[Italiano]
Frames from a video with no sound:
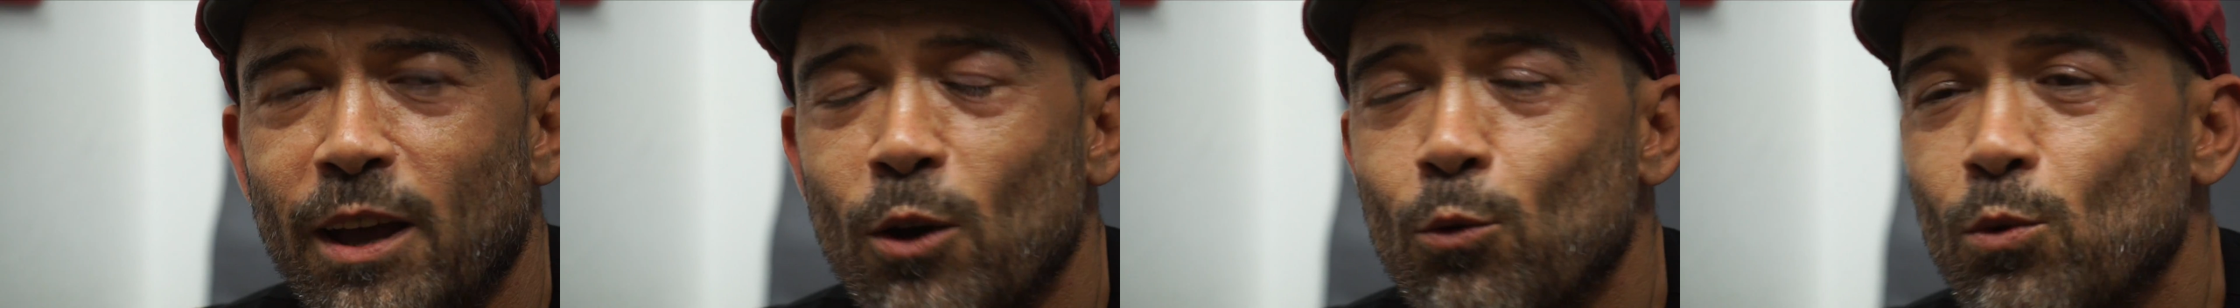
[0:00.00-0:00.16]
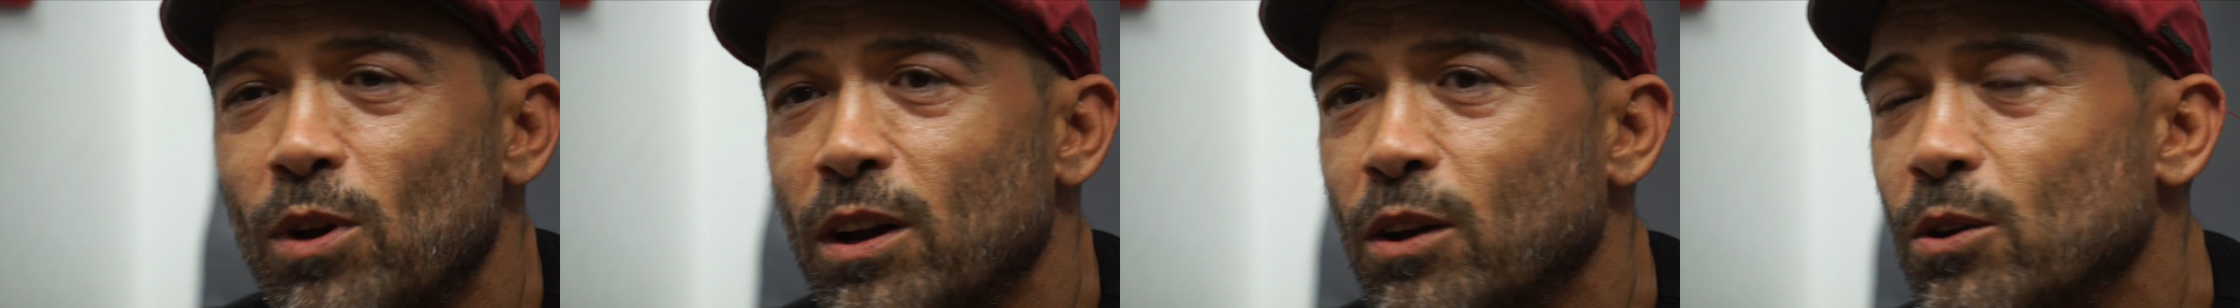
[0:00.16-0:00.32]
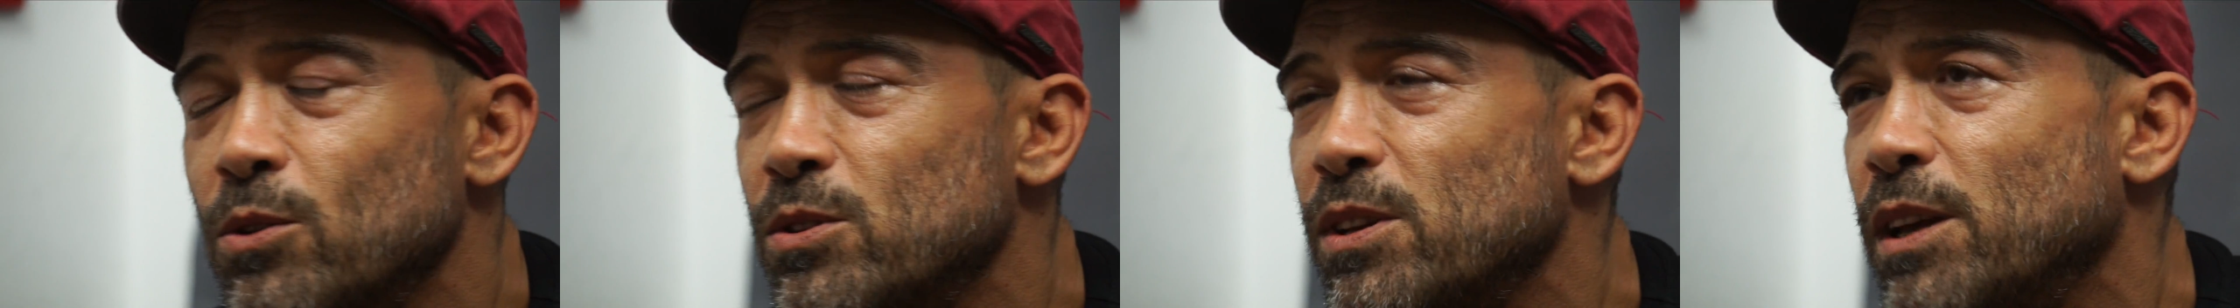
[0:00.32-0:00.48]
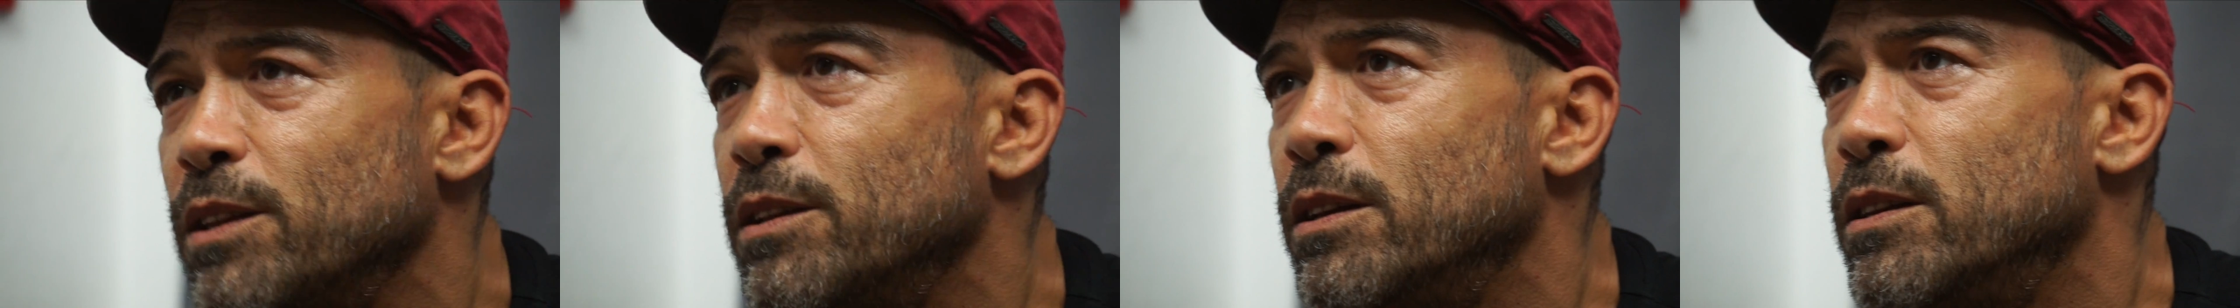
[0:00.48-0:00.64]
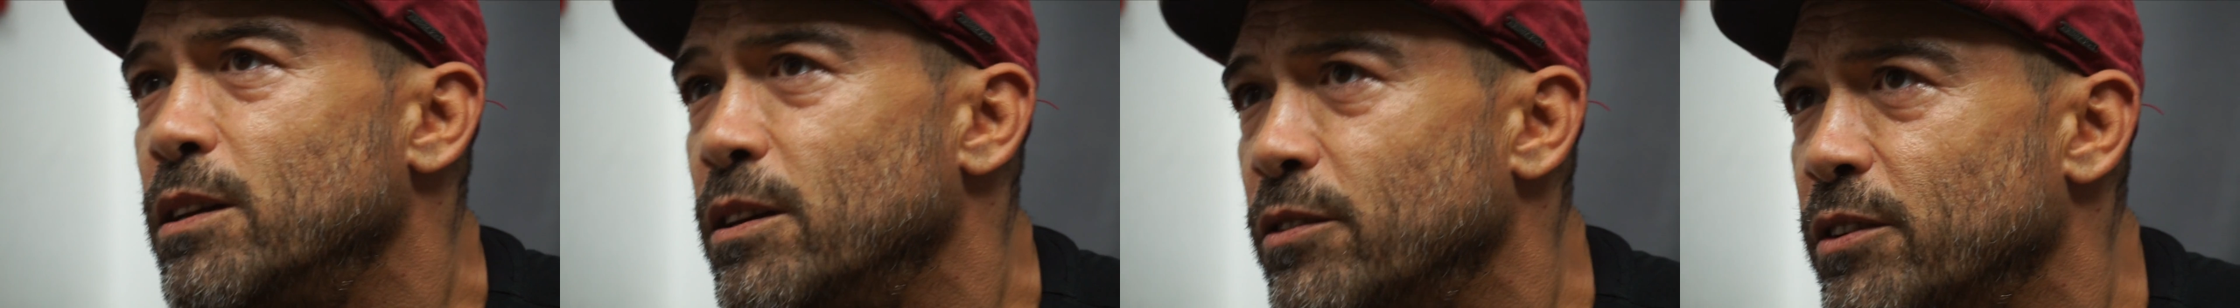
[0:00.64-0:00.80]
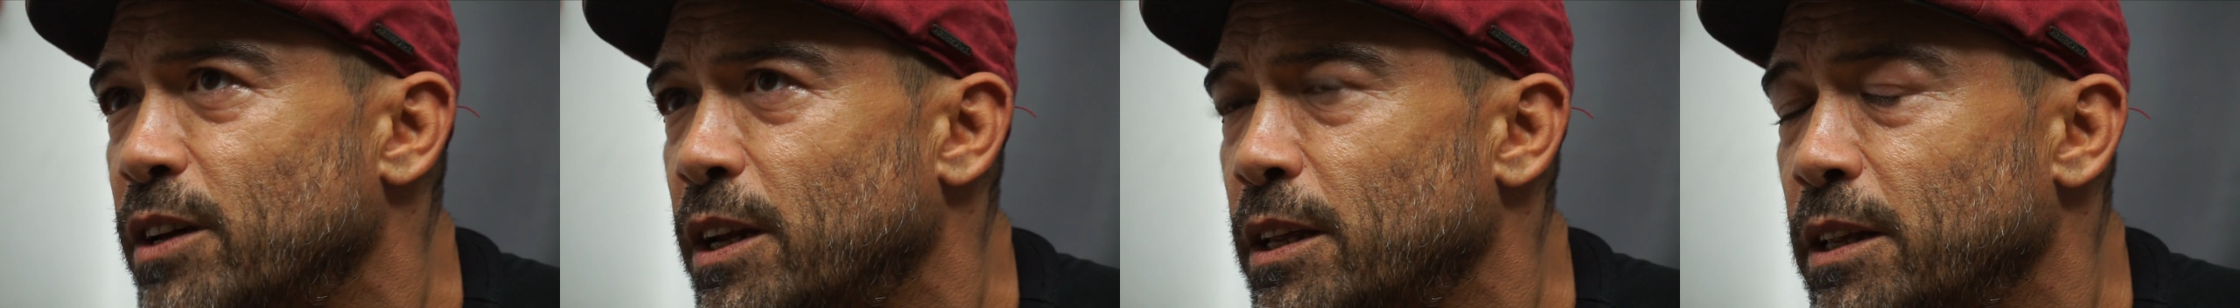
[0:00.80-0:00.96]
è un qualcosa di
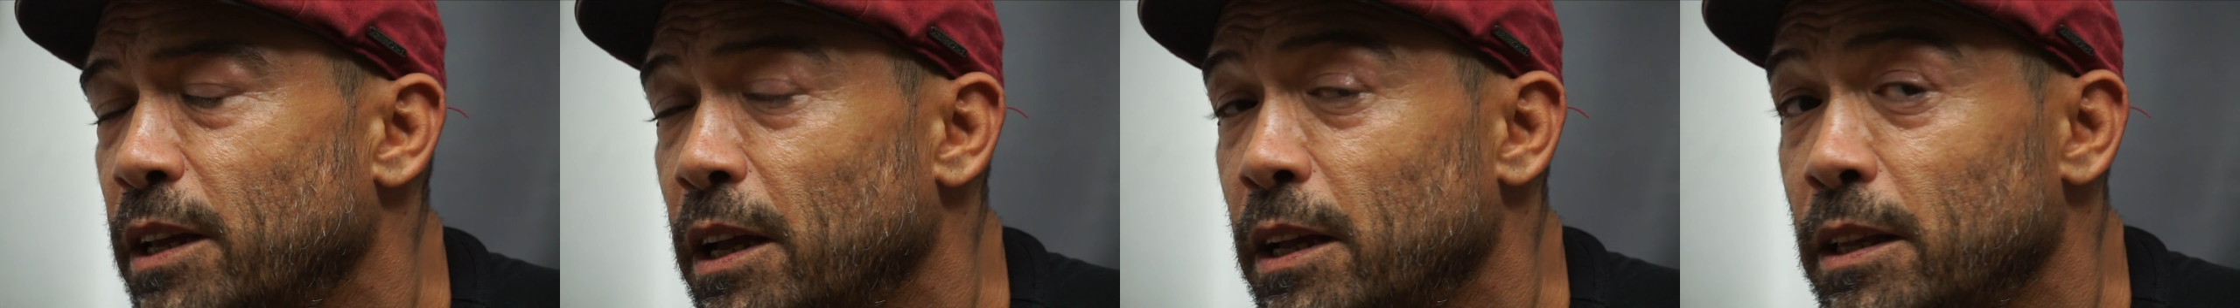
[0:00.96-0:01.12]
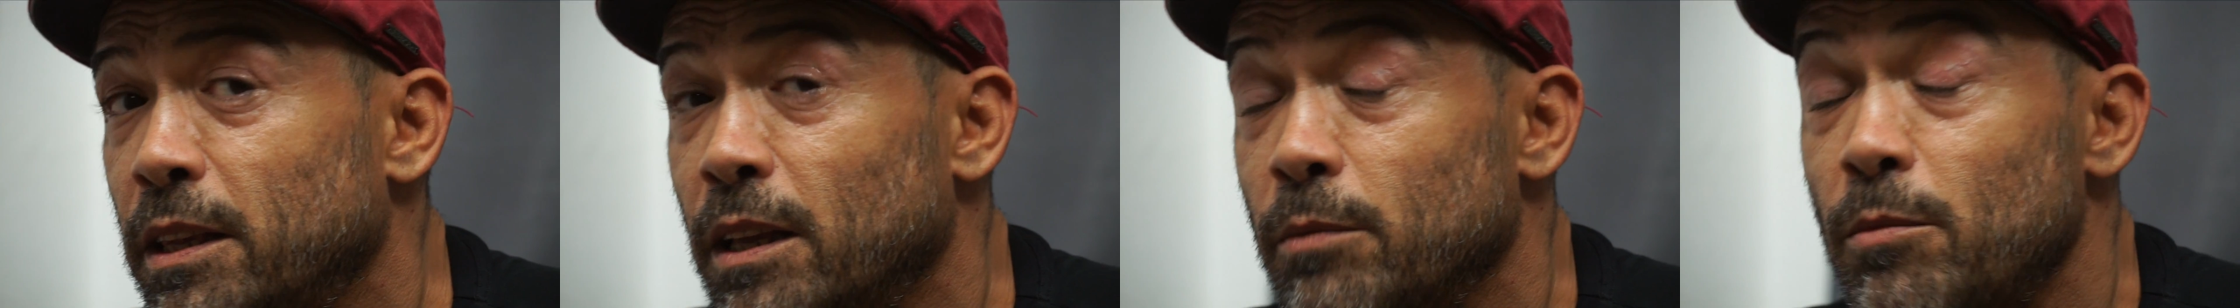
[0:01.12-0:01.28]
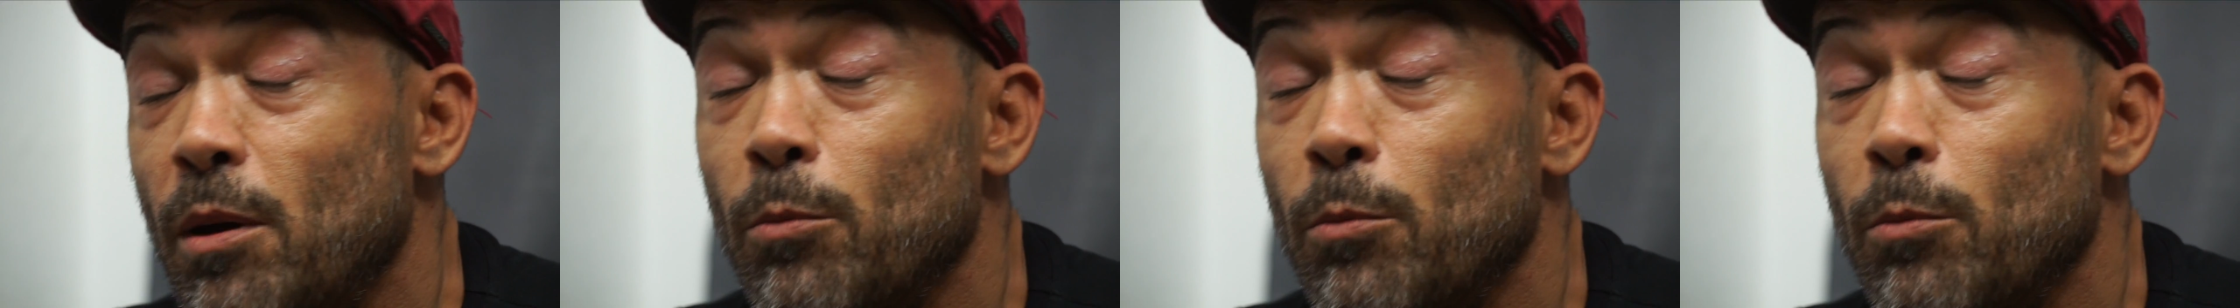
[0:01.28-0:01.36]
divertente,